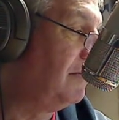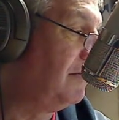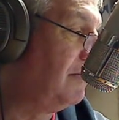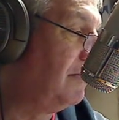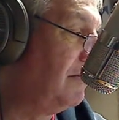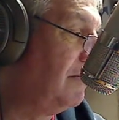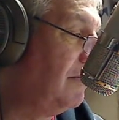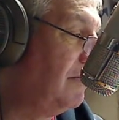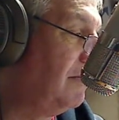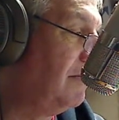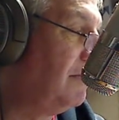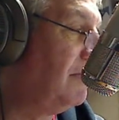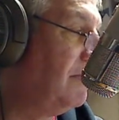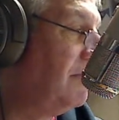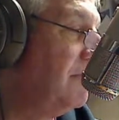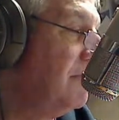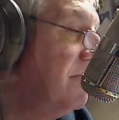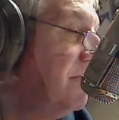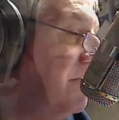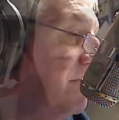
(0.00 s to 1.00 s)
пойти в
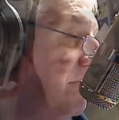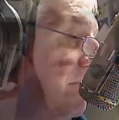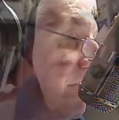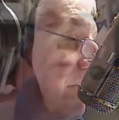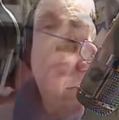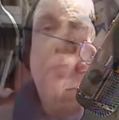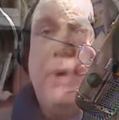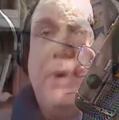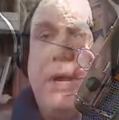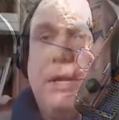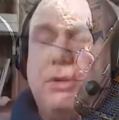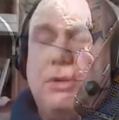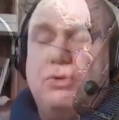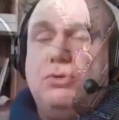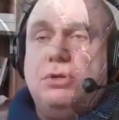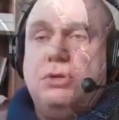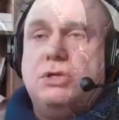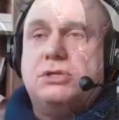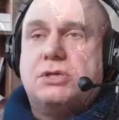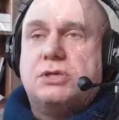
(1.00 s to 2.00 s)
страховую компанию
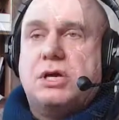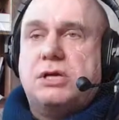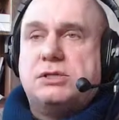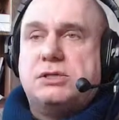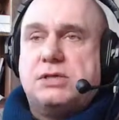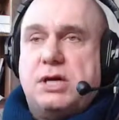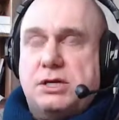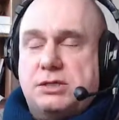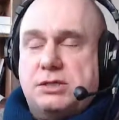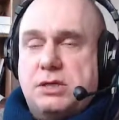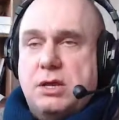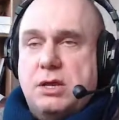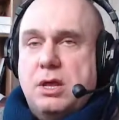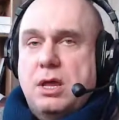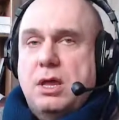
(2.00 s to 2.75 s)
и сказать,